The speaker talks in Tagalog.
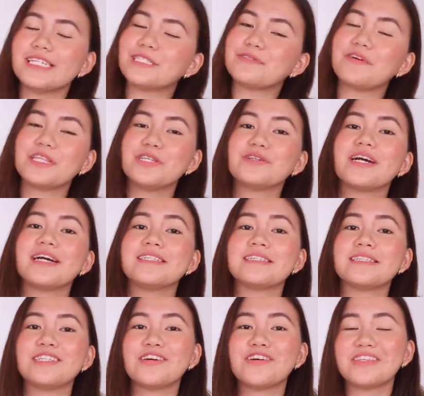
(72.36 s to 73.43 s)
this video
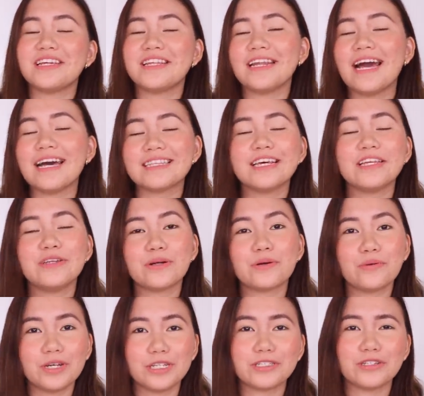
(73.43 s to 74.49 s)
guys, sasagutin natin yung
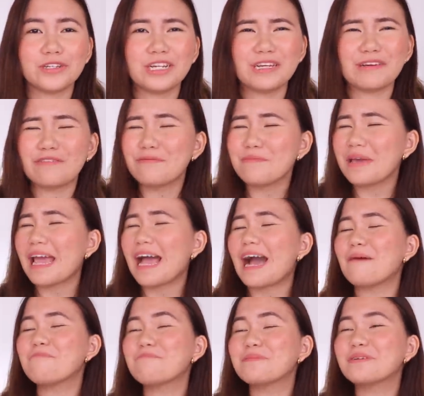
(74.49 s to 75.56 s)
question if may
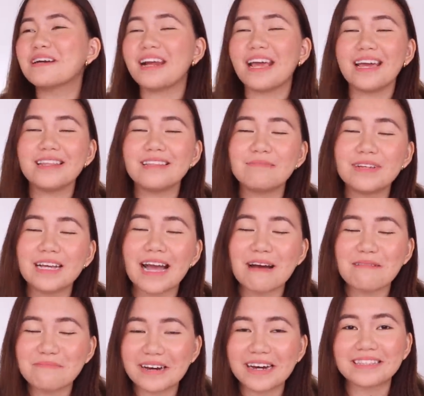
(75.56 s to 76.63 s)
upgrade
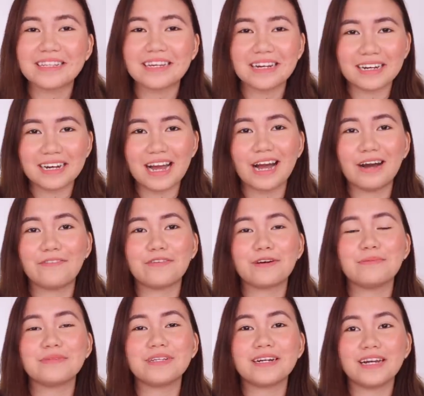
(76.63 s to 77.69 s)
nga ba talaga
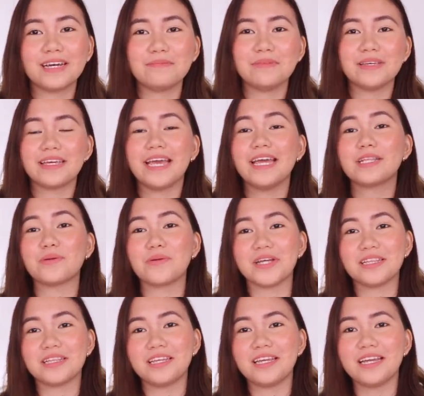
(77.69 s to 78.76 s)
from the Redmi
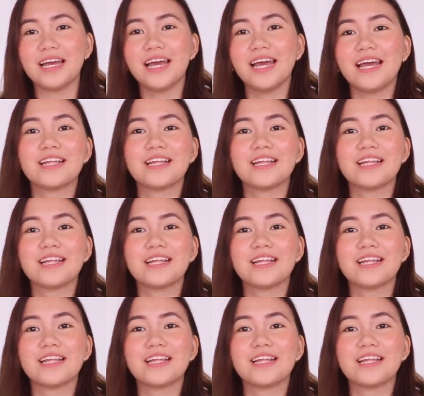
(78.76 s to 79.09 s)
K20